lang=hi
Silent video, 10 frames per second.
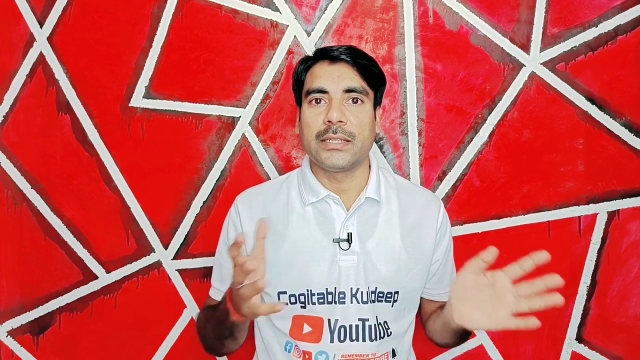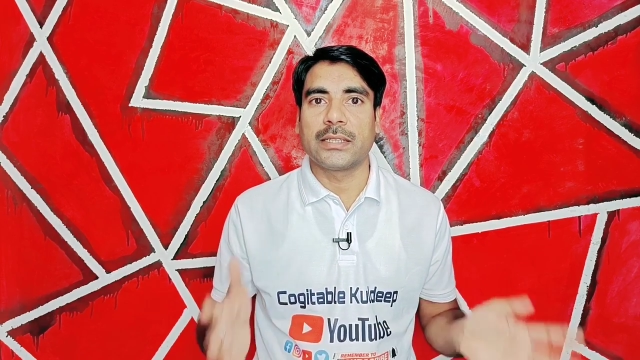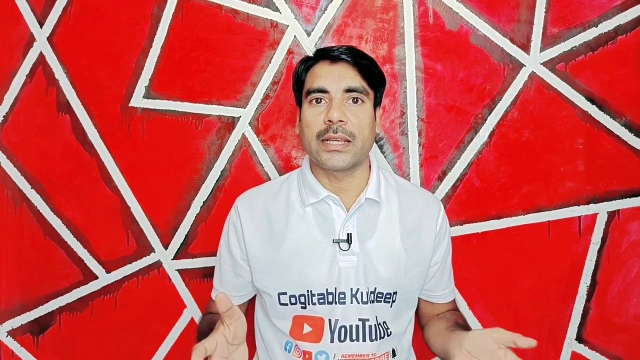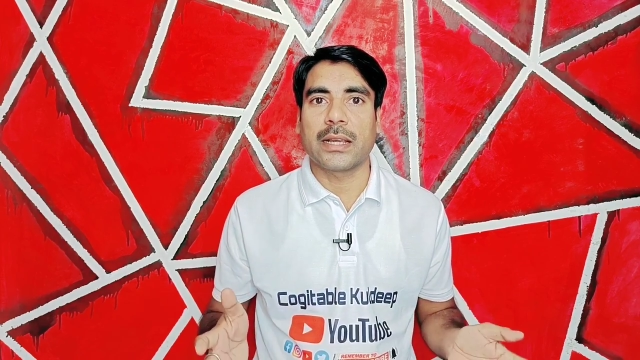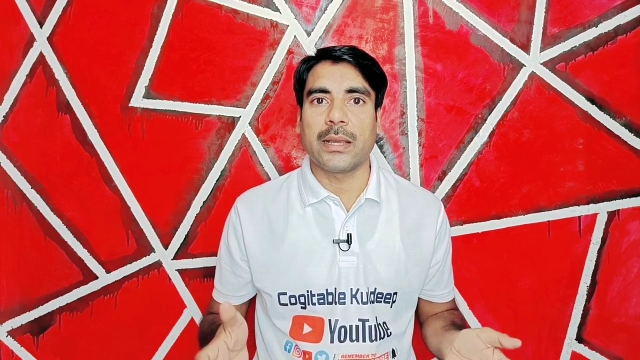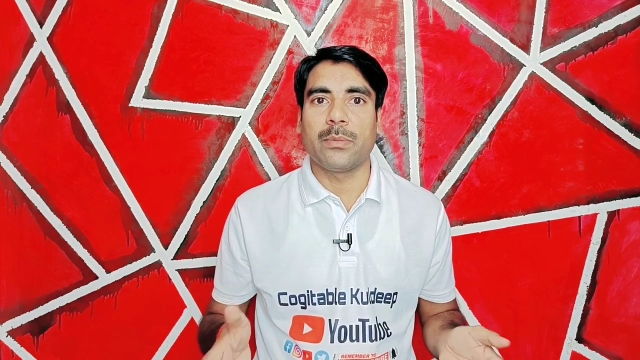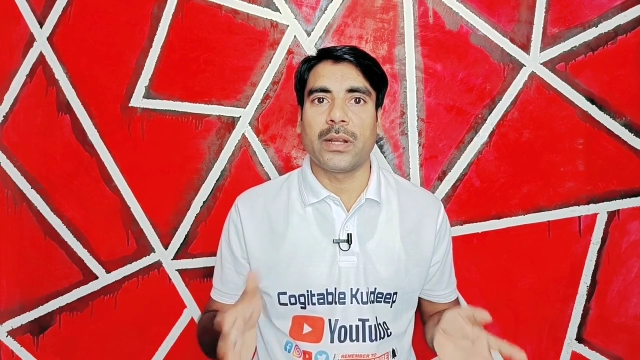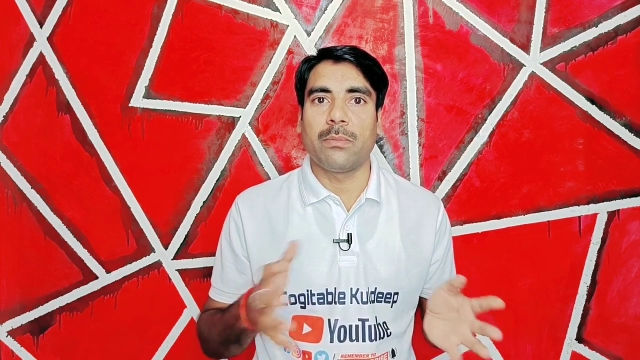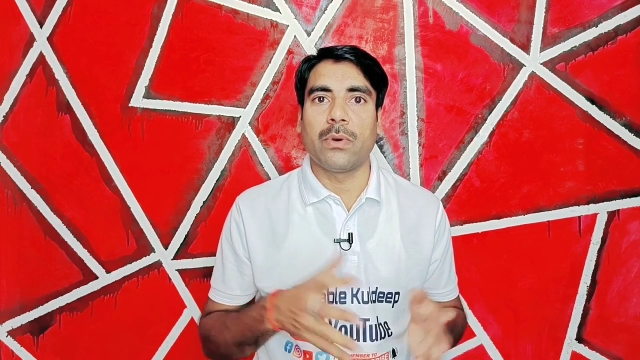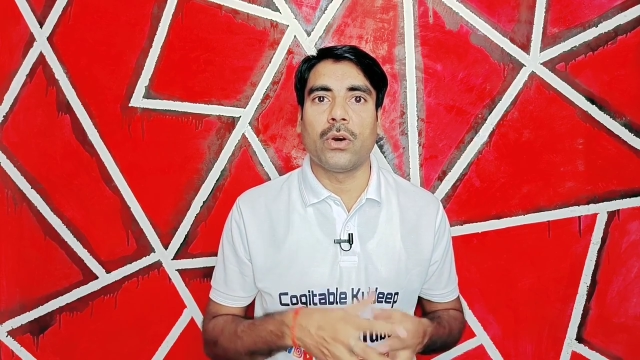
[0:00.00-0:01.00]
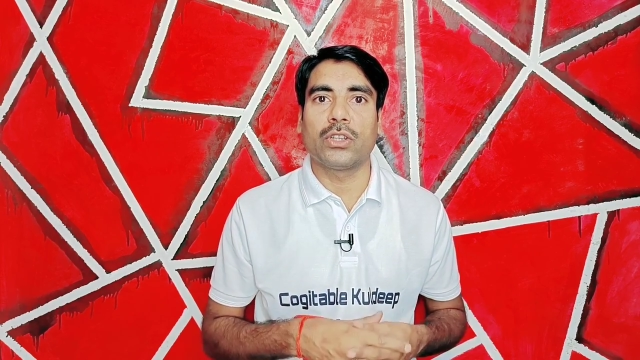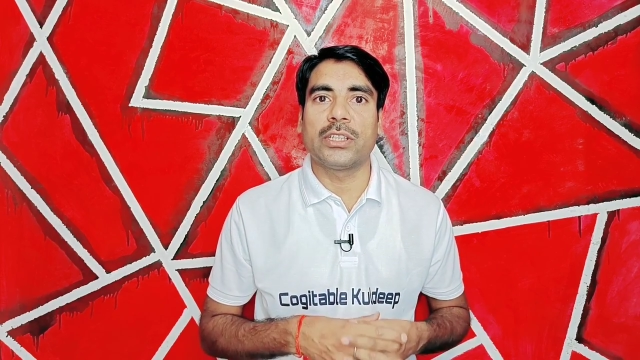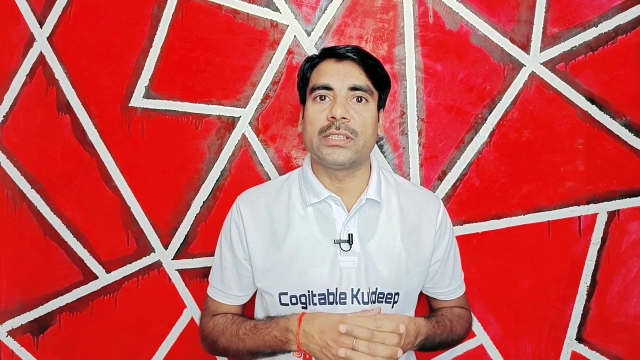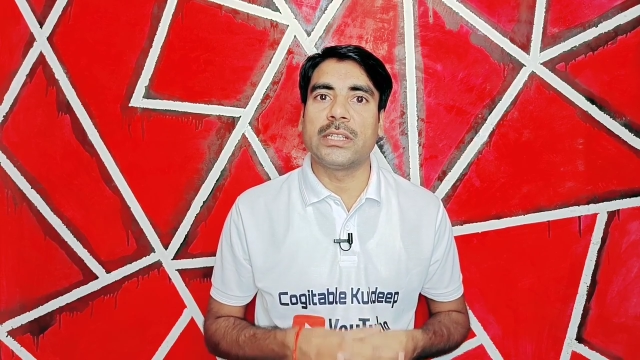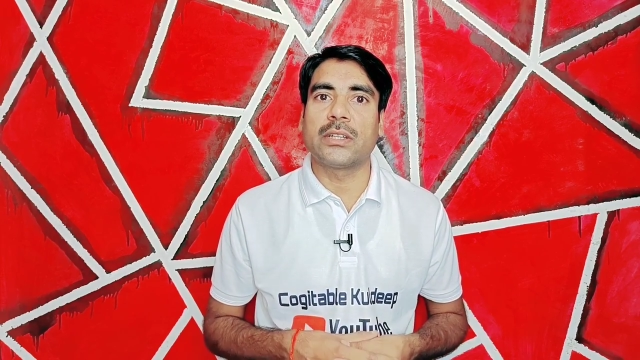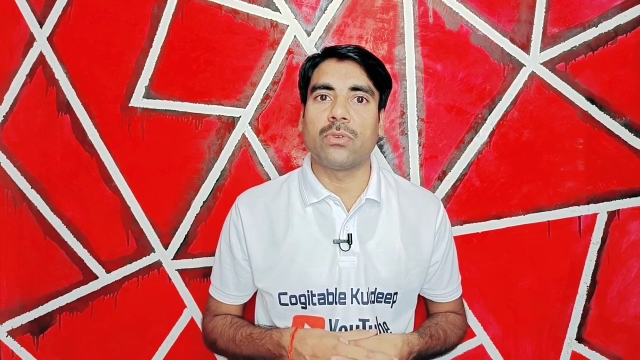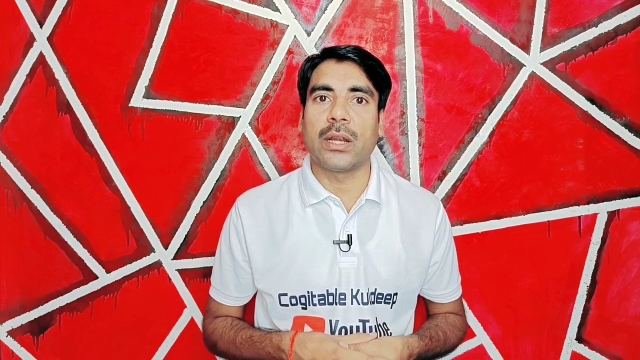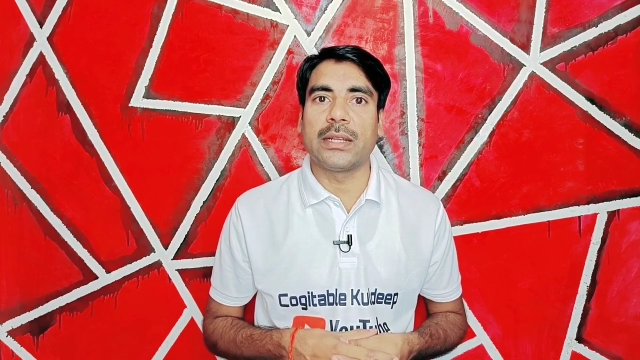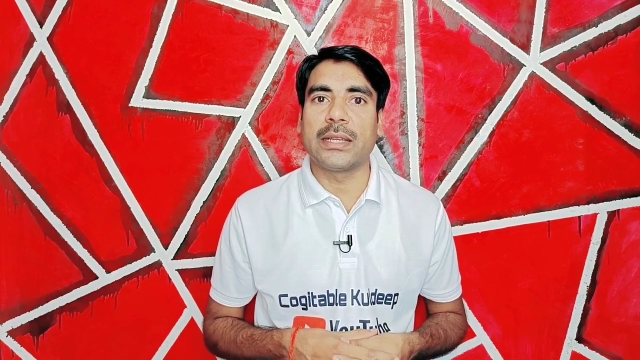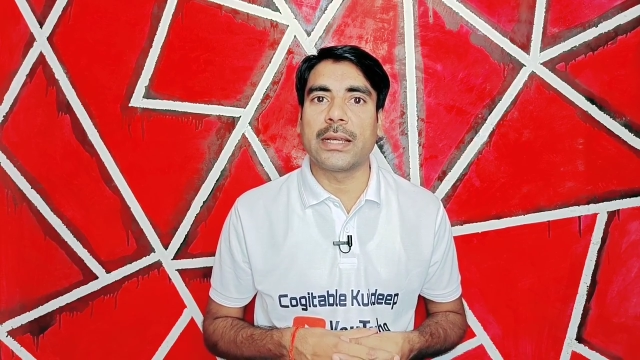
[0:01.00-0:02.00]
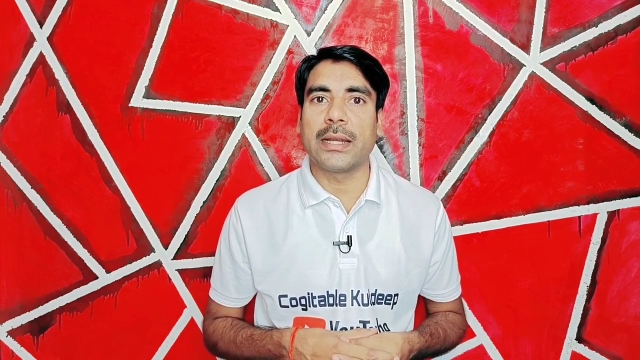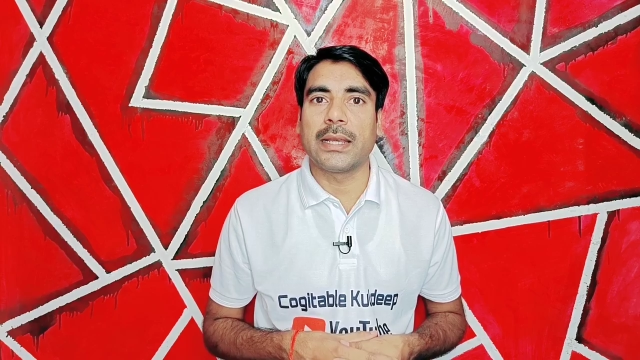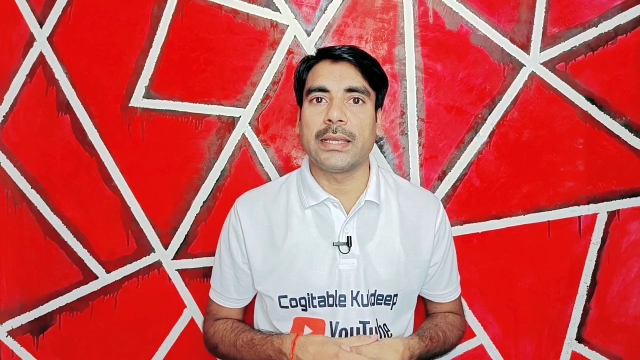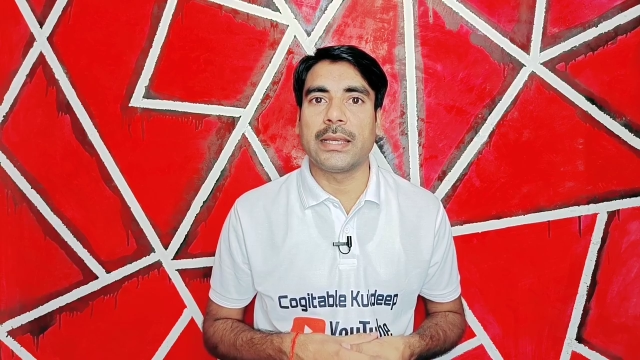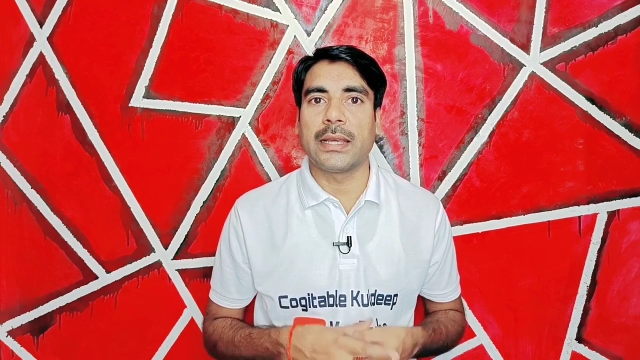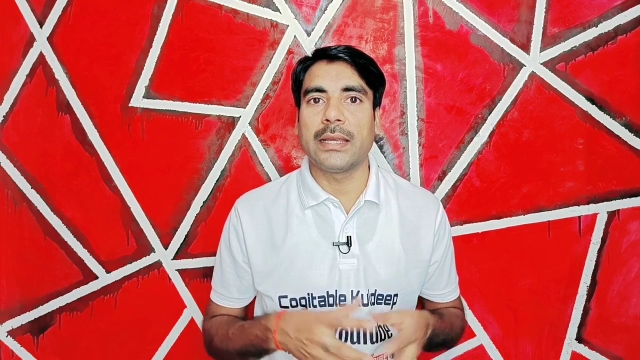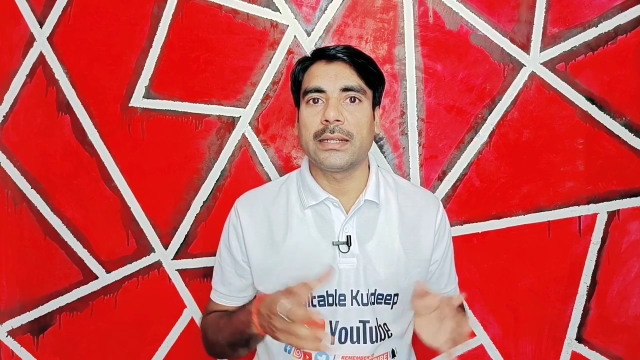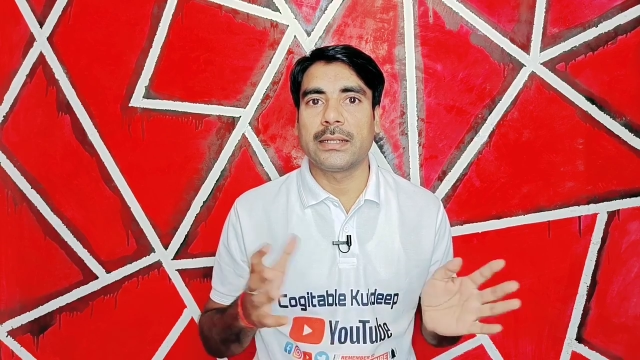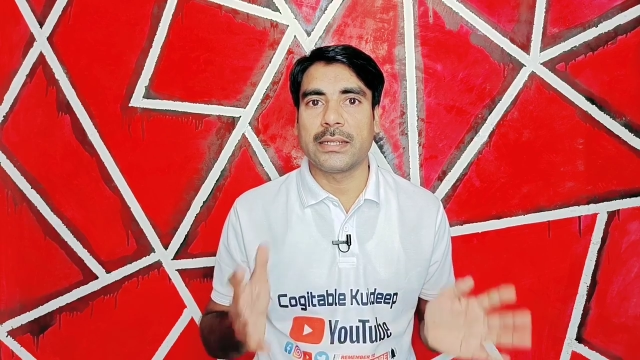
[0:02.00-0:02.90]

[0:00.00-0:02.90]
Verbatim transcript: जिसका कैमरा बहुत अच्छी क्वालिटी का नहीं है